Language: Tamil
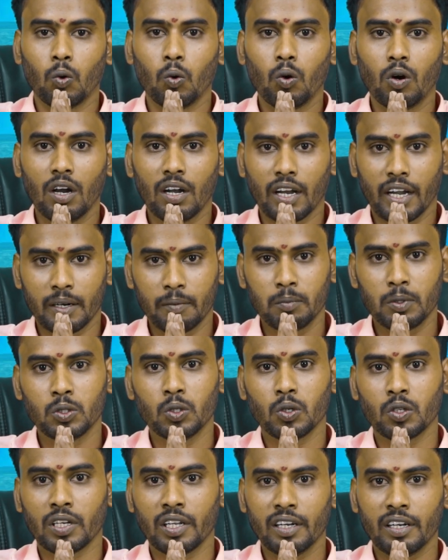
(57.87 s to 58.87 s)
உங்கள் அன்பு
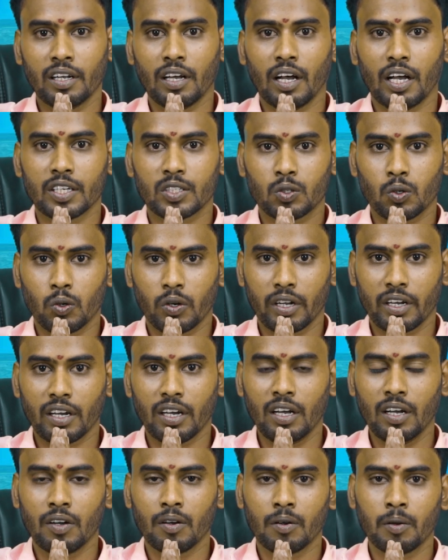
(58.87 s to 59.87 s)
ஜோதிடர்
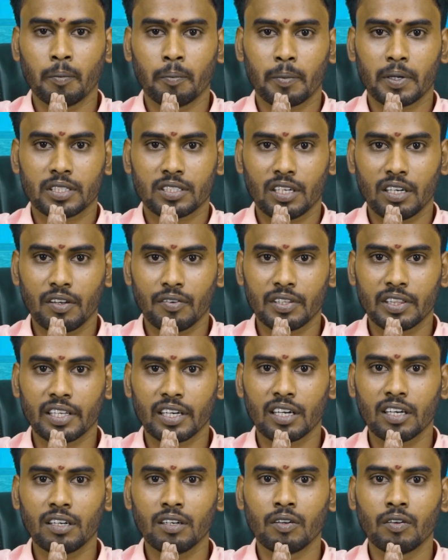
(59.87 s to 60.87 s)
அஷ்டோரெங்கா பிரசன்ன
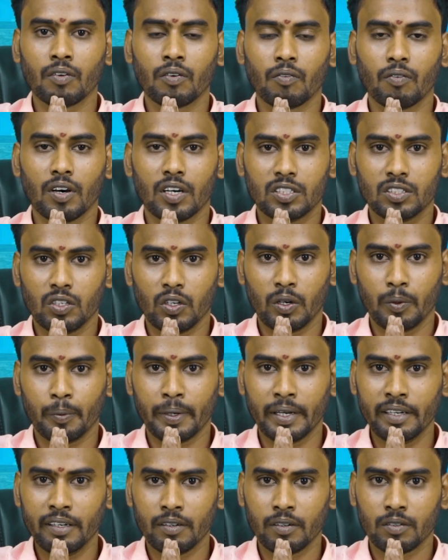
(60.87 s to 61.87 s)
வித்தகர் வாஸ்து
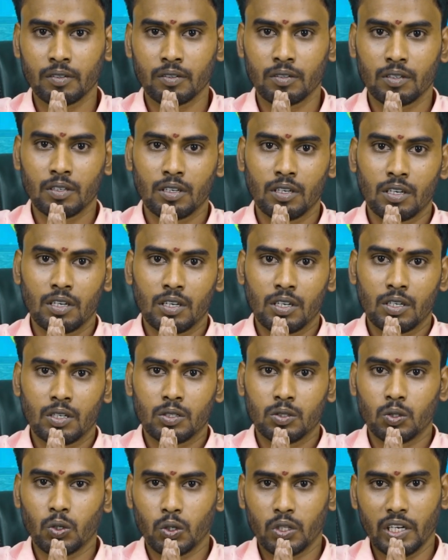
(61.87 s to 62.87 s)
நிபுணர்
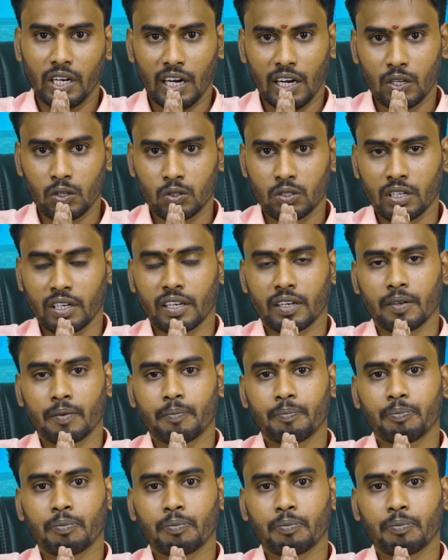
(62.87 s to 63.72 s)
ஜோதிட ஆலோசகர்